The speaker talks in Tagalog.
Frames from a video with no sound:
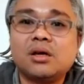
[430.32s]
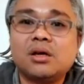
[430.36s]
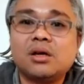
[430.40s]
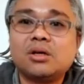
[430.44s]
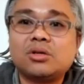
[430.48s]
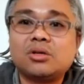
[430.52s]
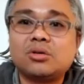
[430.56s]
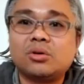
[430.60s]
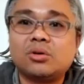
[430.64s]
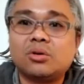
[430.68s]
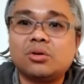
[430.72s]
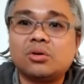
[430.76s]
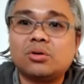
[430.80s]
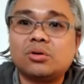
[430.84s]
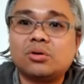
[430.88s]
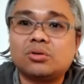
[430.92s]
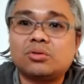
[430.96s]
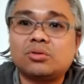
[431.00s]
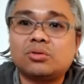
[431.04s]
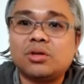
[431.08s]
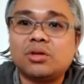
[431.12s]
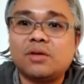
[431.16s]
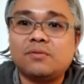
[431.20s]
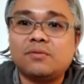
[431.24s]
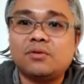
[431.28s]
So,
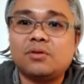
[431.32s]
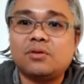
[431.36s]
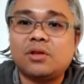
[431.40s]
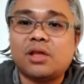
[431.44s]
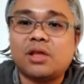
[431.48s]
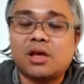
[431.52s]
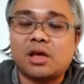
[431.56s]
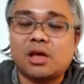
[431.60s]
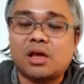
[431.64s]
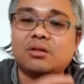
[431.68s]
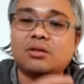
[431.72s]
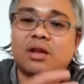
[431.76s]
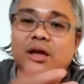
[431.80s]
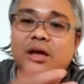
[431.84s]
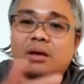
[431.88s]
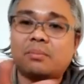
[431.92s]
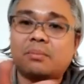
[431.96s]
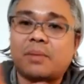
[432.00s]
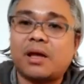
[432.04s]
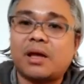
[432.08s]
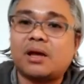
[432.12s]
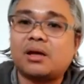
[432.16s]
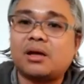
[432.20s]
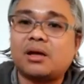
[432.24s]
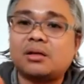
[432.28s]
to give you an, ano lang,
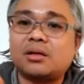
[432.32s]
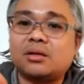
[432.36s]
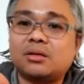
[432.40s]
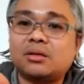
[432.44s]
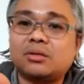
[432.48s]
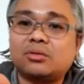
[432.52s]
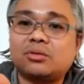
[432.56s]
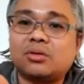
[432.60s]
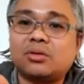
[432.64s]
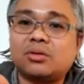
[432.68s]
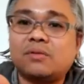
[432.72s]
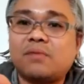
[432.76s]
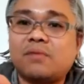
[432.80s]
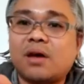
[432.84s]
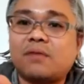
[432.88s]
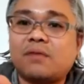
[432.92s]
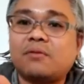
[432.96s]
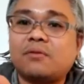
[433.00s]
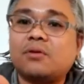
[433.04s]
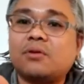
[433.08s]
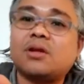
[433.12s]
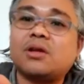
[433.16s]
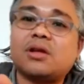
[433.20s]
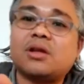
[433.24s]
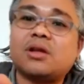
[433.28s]
parang to give
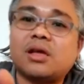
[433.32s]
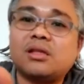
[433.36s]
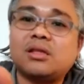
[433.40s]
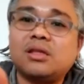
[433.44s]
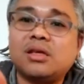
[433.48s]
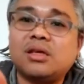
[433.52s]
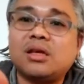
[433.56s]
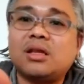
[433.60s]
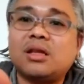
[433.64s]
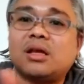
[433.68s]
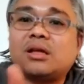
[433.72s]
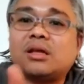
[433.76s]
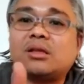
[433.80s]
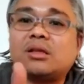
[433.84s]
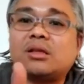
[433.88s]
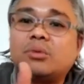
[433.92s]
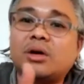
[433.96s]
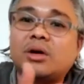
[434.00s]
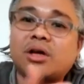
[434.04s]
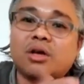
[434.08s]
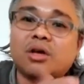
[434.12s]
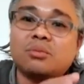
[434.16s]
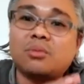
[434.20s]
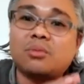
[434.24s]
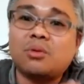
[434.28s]
everyone an idea lang na
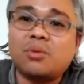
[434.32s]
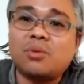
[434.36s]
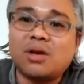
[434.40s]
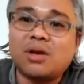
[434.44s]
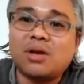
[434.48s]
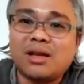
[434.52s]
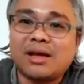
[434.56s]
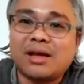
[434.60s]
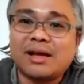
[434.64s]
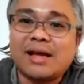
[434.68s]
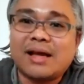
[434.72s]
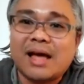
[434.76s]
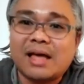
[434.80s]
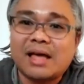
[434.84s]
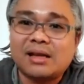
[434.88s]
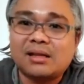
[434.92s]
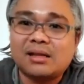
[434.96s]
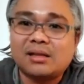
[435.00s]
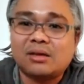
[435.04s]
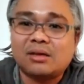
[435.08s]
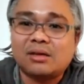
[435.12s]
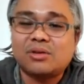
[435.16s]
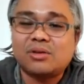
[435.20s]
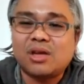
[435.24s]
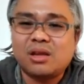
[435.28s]
huwag kayong mawala ng
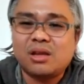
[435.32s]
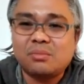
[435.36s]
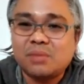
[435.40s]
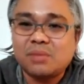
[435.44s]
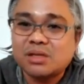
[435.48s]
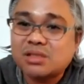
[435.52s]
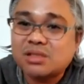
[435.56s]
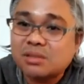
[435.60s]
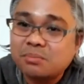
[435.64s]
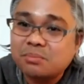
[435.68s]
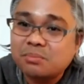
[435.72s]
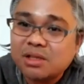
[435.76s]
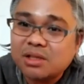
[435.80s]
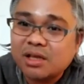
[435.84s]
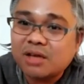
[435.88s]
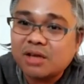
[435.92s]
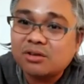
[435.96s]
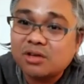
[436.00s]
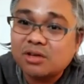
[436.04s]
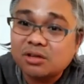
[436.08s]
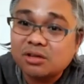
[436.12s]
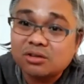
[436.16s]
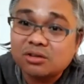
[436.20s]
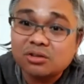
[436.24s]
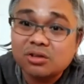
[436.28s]
gana na kunyari magsabit kayo
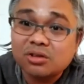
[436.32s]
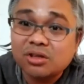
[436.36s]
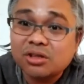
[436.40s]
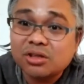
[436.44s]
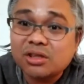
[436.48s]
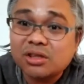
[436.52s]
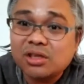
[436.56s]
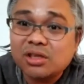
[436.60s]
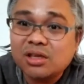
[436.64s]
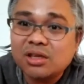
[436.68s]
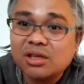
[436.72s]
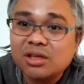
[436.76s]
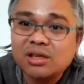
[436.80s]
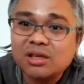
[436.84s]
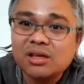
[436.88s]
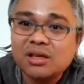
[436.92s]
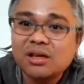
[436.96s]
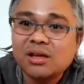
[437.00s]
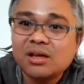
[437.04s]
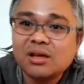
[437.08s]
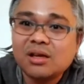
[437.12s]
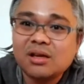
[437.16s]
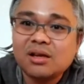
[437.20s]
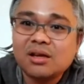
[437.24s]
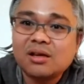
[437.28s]
ng 30,
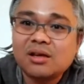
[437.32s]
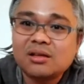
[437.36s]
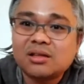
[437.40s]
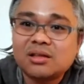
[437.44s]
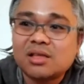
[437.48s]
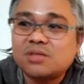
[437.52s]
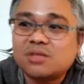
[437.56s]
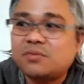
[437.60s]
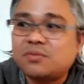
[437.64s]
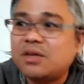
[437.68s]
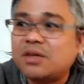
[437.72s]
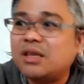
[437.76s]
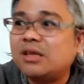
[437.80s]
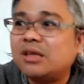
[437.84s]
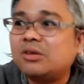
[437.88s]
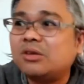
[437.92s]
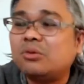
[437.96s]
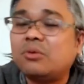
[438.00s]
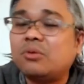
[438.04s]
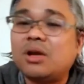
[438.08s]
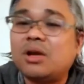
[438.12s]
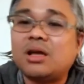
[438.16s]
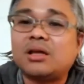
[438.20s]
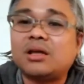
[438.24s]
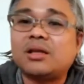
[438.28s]
tapos feeling
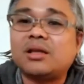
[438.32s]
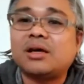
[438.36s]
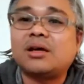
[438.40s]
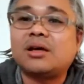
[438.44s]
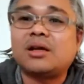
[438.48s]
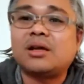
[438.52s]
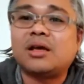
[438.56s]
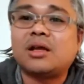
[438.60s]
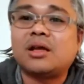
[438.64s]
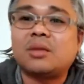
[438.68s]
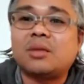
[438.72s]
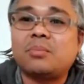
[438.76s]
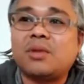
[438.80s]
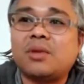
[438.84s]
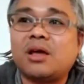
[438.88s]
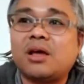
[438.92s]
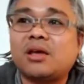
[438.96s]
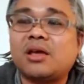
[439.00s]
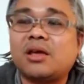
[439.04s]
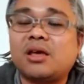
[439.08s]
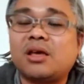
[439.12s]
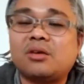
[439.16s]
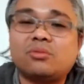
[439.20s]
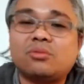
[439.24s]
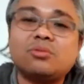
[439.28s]
nyo walang
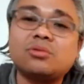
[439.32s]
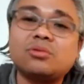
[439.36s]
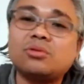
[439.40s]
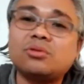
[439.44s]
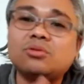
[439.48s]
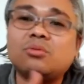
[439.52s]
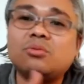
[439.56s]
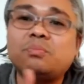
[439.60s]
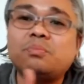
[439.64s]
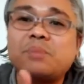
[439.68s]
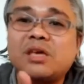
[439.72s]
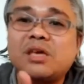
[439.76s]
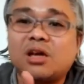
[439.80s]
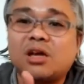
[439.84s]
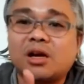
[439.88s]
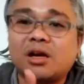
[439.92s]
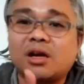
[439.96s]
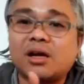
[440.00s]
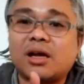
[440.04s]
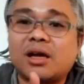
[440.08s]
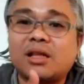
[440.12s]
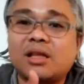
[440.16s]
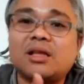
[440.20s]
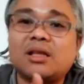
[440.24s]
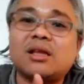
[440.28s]
nagre-reply. Eh, kung yung PR
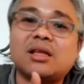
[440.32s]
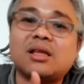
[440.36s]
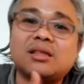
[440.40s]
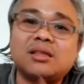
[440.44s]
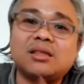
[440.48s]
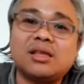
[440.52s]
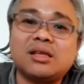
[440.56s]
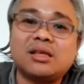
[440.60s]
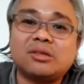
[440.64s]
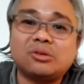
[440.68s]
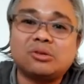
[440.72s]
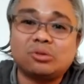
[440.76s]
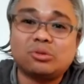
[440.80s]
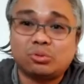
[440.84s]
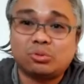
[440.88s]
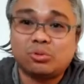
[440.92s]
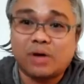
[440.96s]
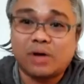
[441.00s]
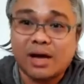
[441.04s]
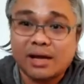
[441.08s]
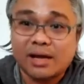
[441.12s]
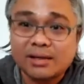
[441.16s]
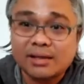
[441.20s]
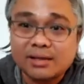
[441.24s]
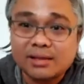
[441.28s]
nga na nandito,
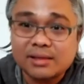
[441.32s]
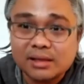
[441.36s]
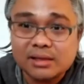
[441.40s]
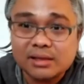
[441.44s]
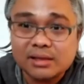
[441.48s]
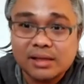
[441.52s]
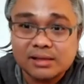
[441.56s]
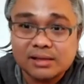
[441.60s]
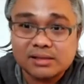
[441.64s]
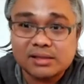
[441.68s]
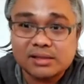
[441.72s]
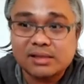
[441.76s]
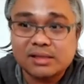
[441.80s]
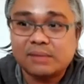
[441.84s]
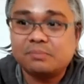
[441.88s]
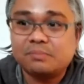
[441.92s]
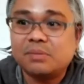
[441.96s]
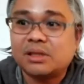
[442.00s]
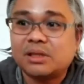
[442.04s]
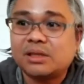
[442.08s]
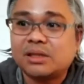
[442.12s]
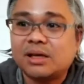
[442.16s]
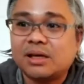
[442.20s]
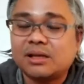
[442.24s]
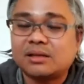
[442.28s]
200 ang
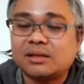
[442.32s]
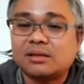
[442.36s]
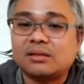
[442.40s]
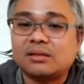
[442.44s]
sinabitan.